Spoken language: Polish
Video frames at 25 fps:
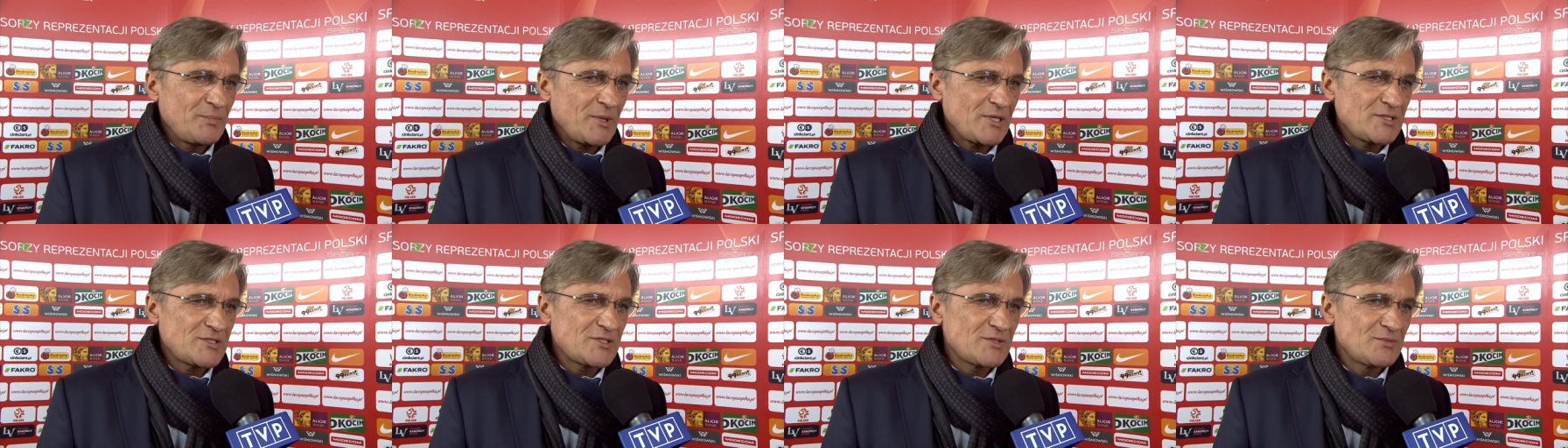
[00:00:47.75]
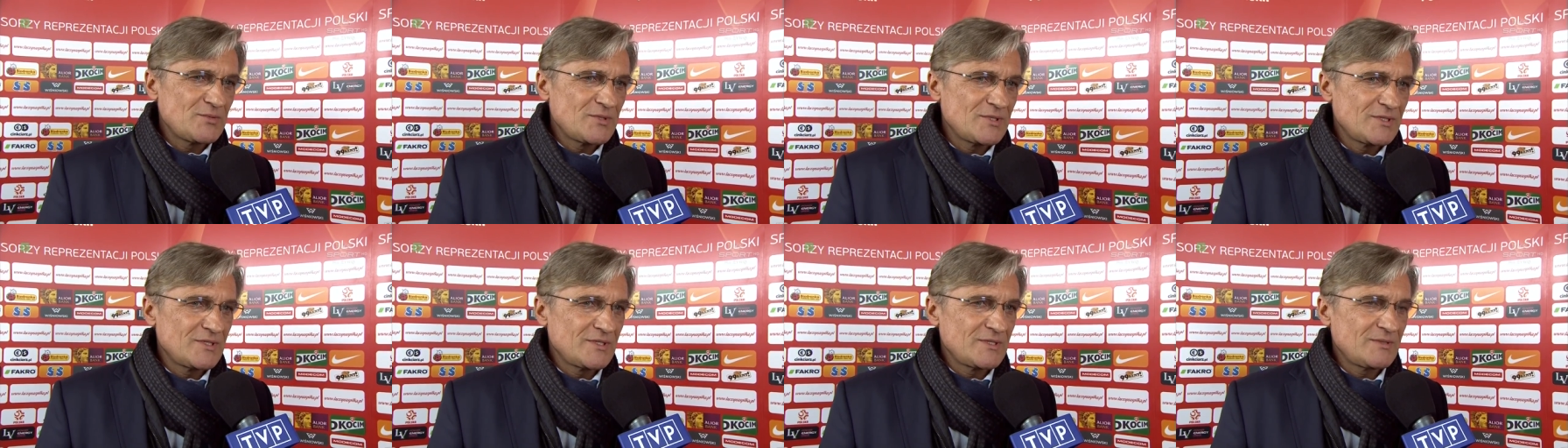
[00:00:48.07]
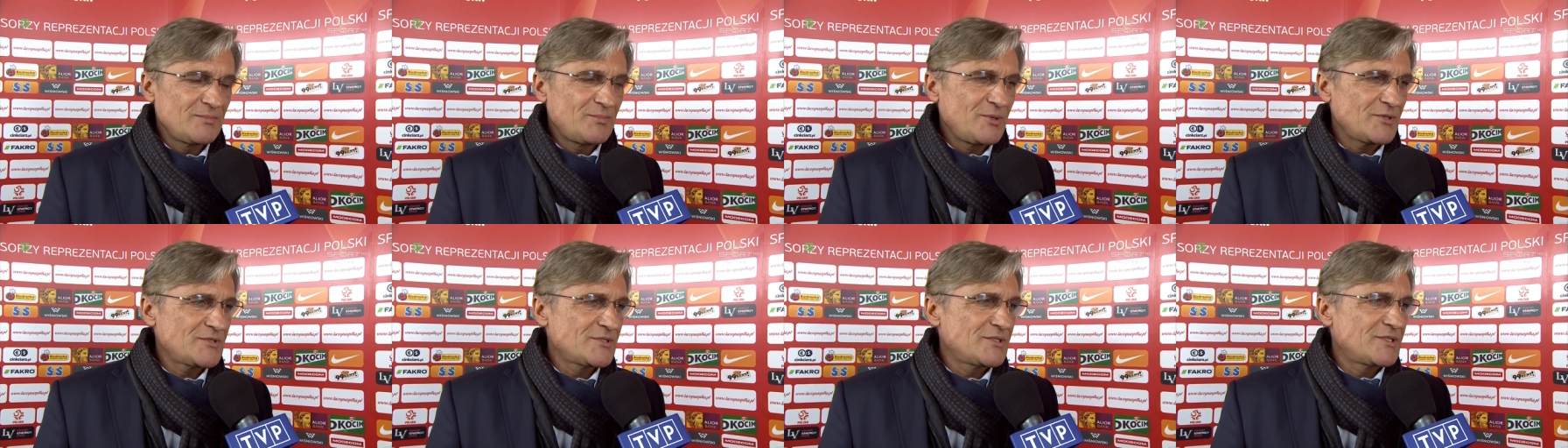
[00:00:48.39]

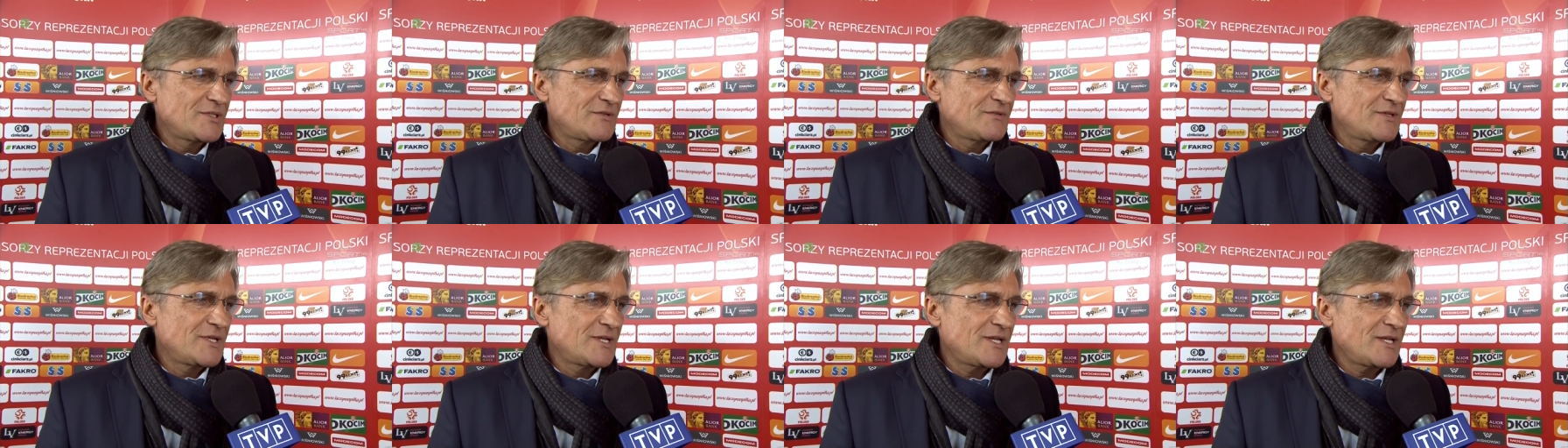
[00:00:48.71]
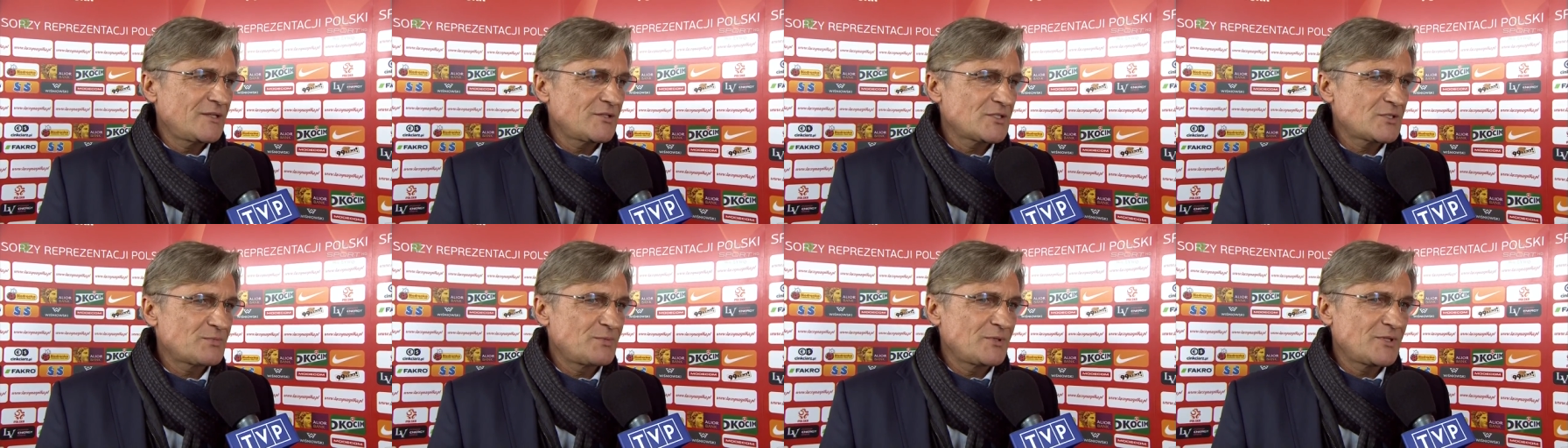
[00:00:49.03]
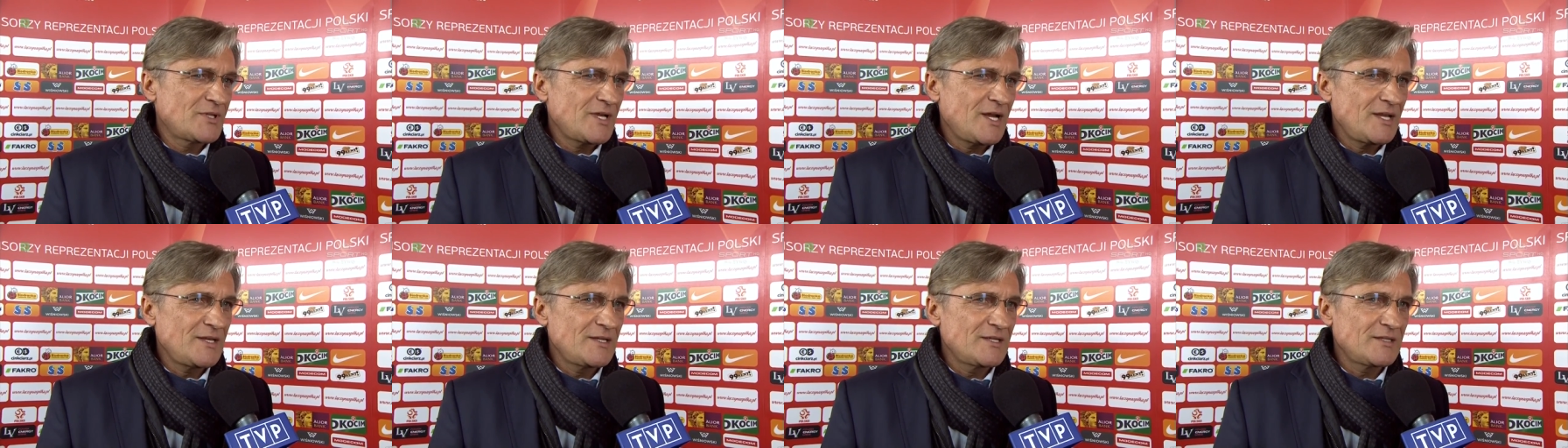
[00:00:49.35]
patrzymy pozytywnie na to
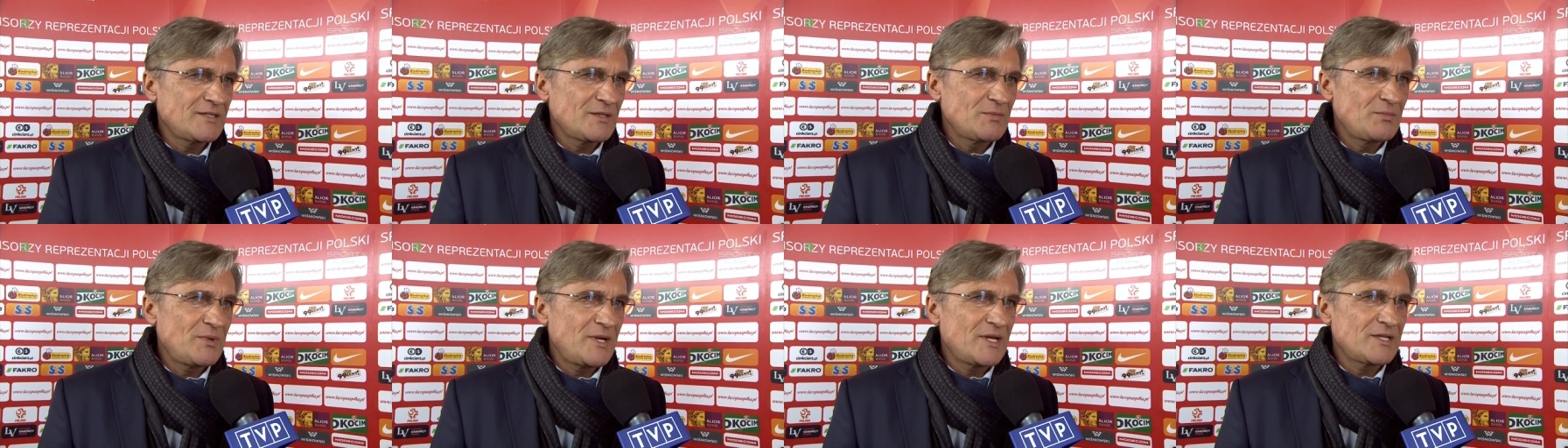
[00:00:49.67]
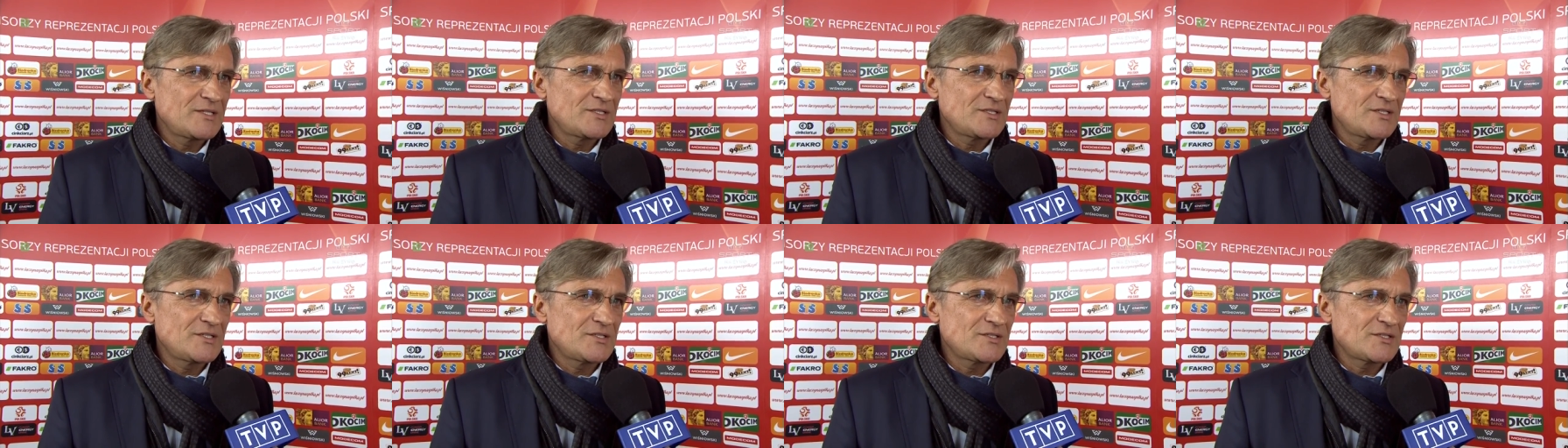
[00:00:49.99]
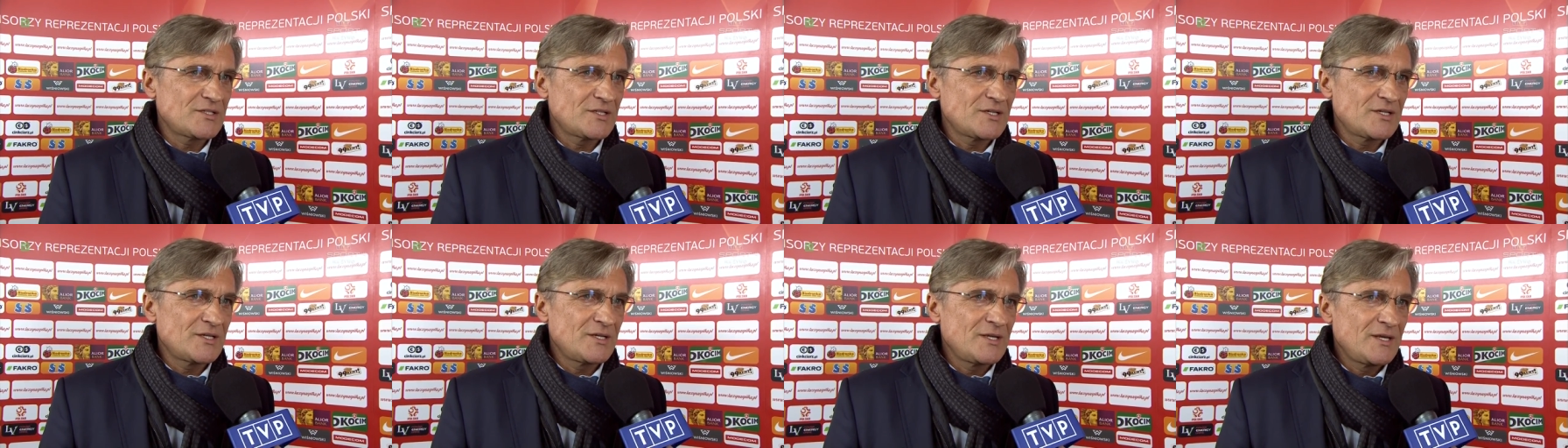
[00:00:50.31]
spotkanie, tym bardziej,
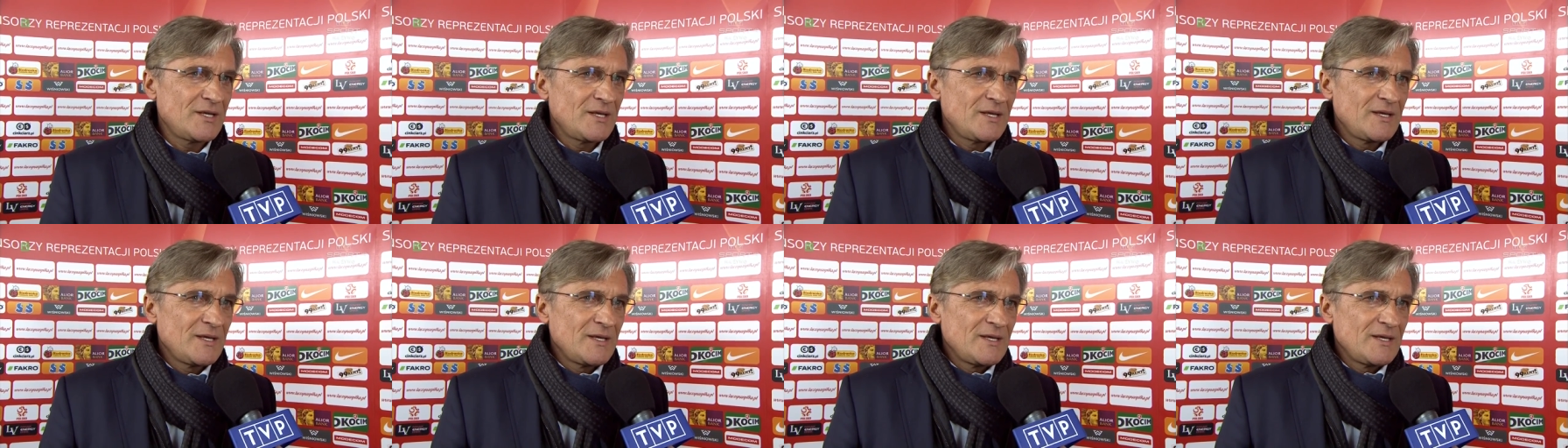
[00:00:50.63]
że